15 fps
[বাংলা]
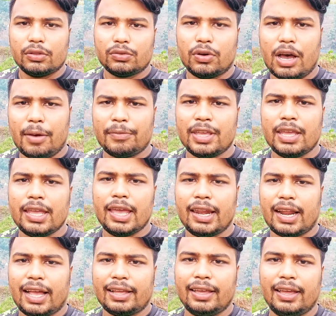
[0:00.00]
তো আমি এর
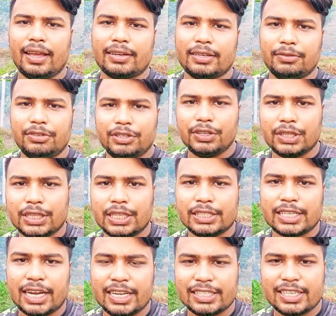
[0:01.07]
আগে একটা ভিডিওতে
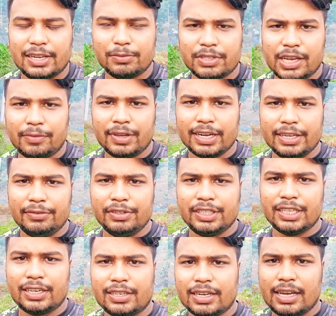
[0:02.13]
জানিয়েছিলাম যে আমার ই
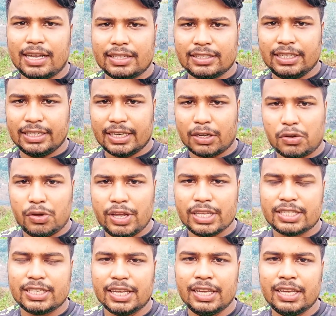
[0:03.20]
ভিসাটা চেটাক
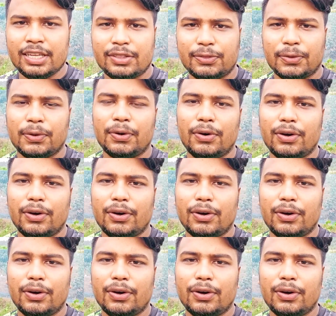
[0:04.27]
হয়েছে তো